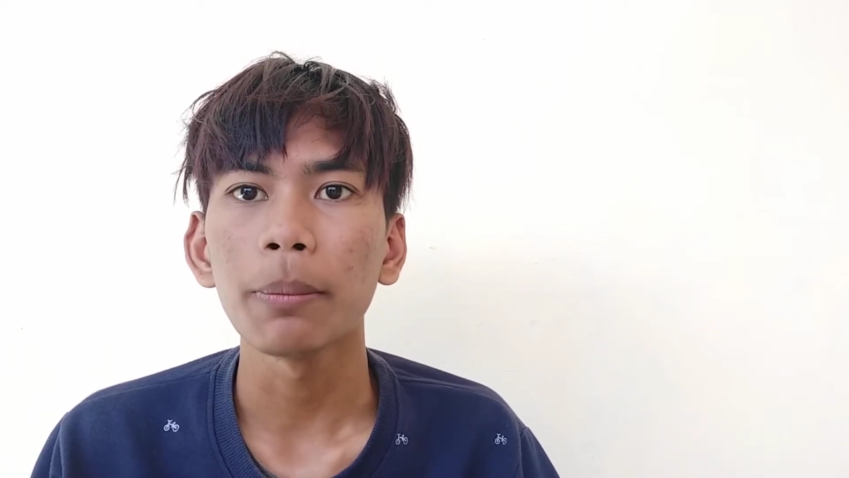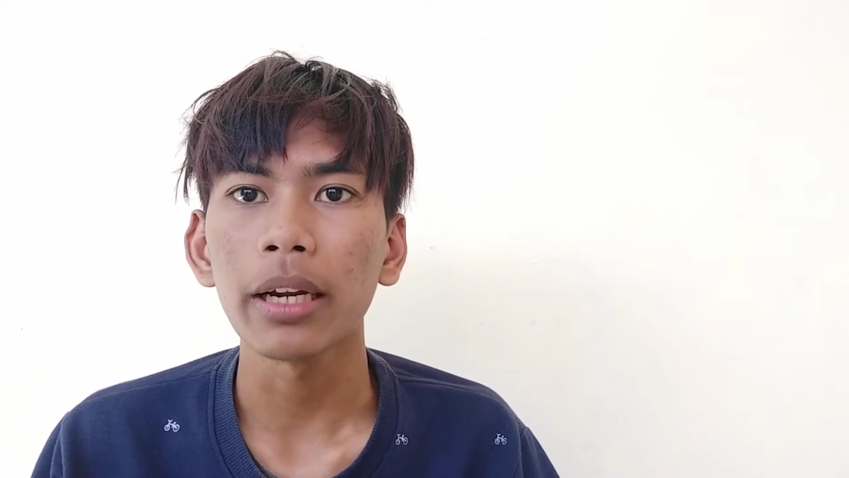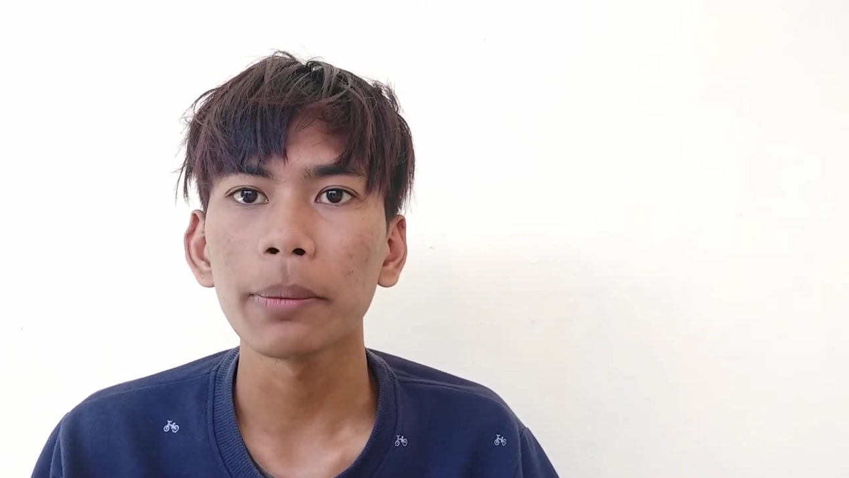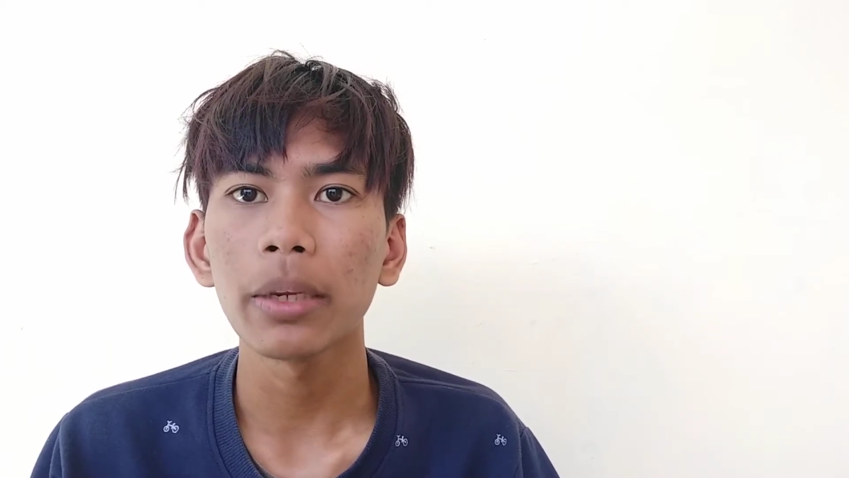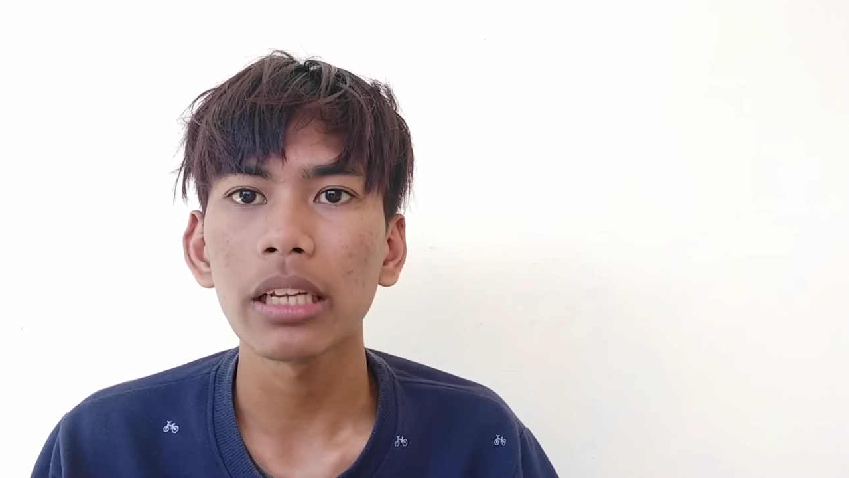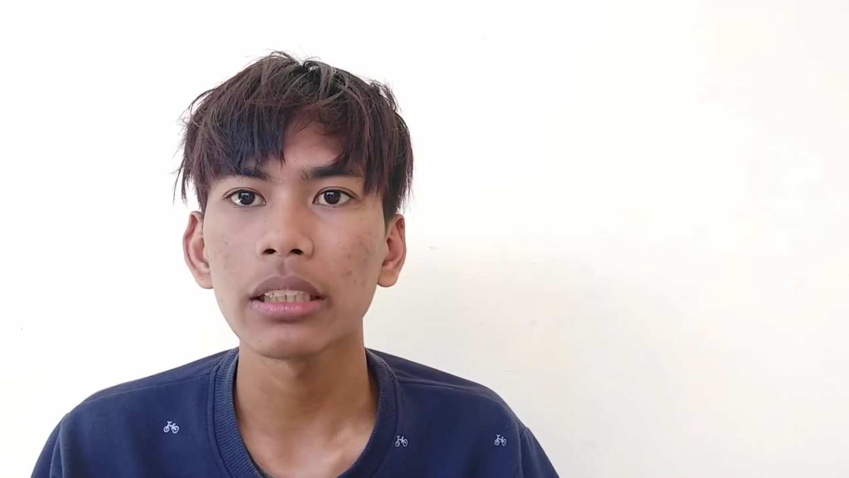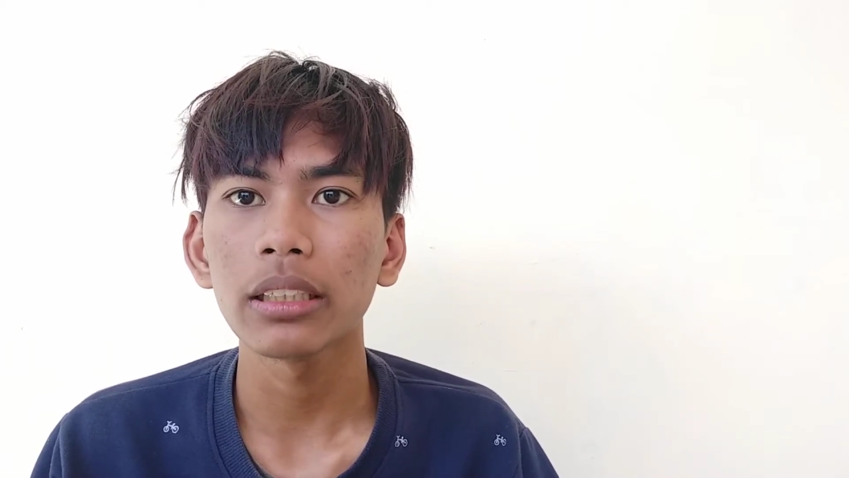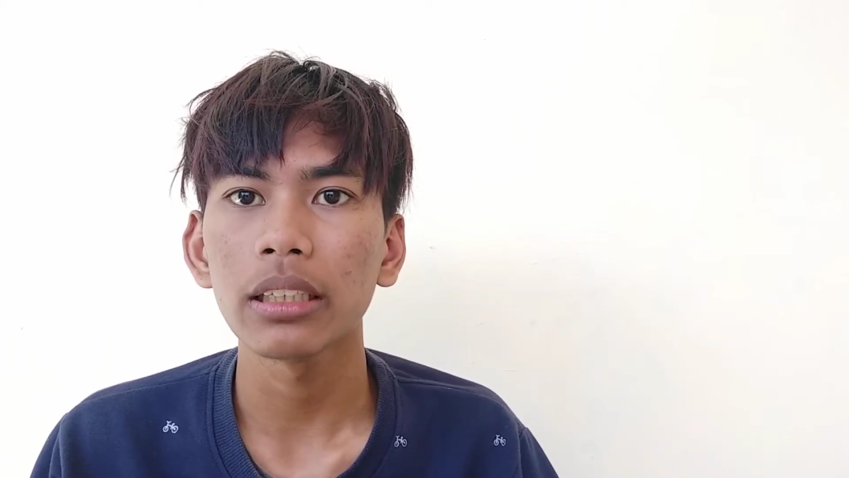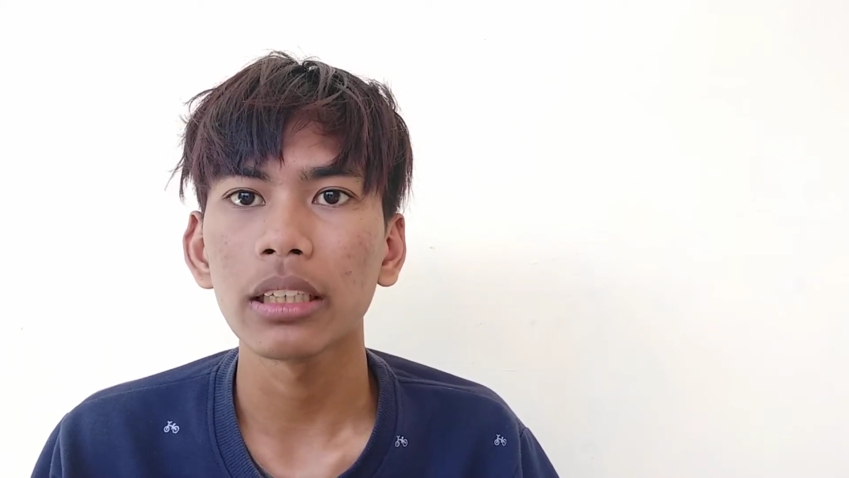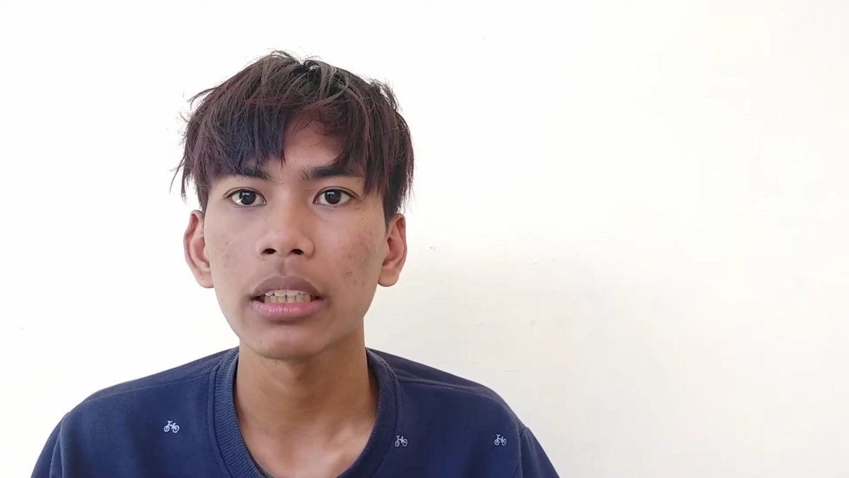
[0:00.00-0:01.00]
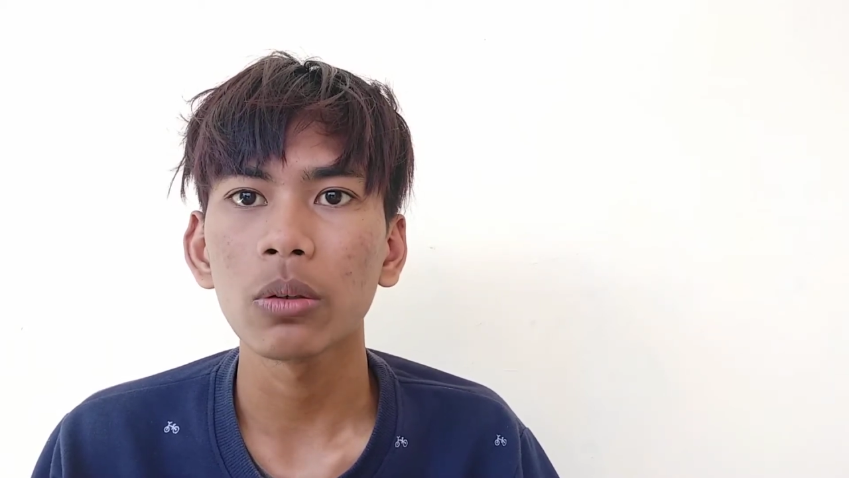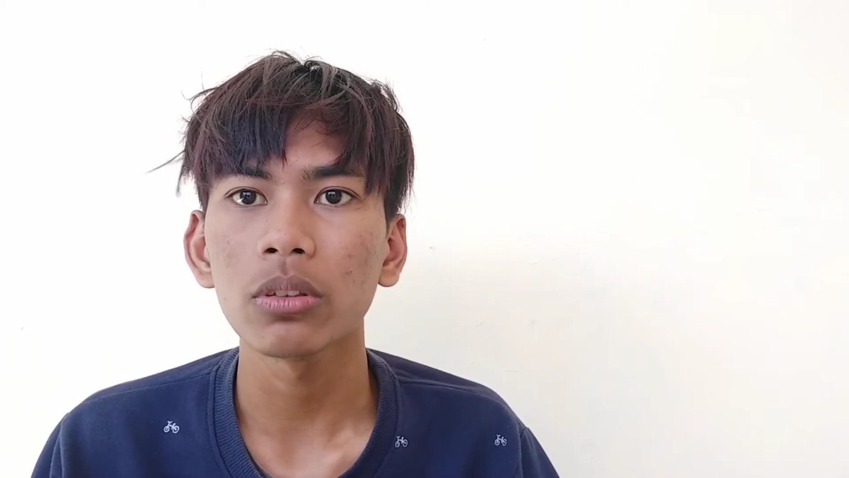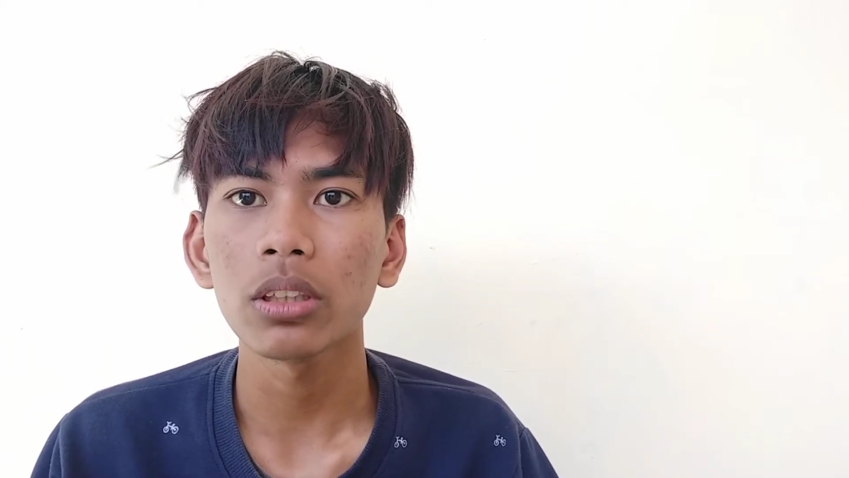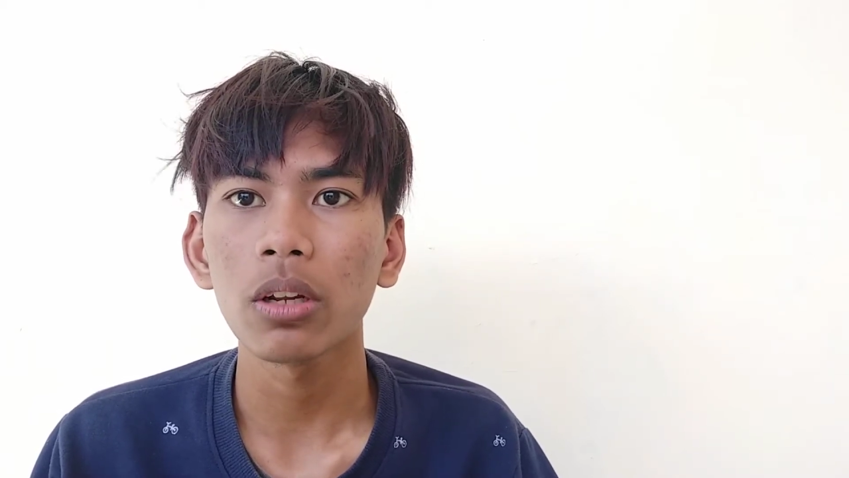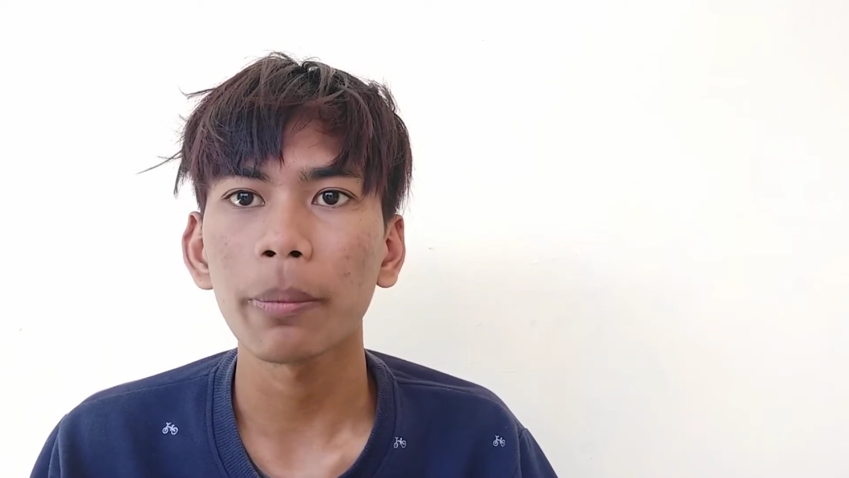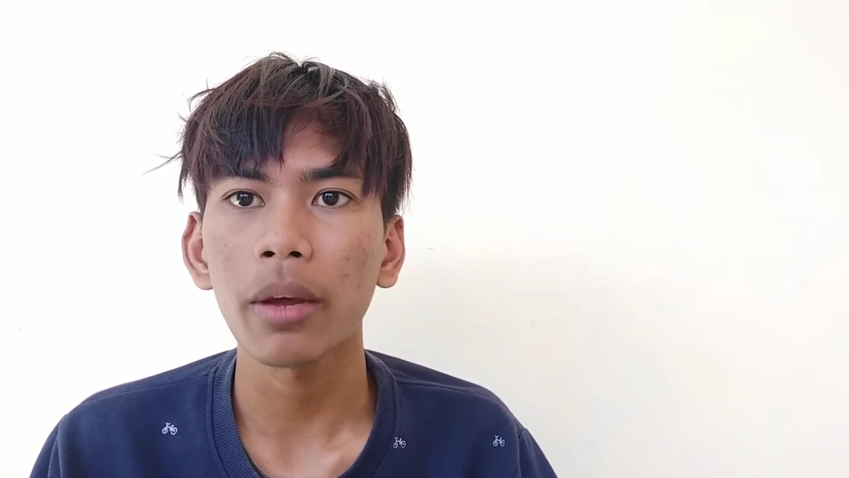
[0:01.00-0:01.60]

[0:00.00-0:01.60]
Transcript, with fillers: paling banyak diikuti oleh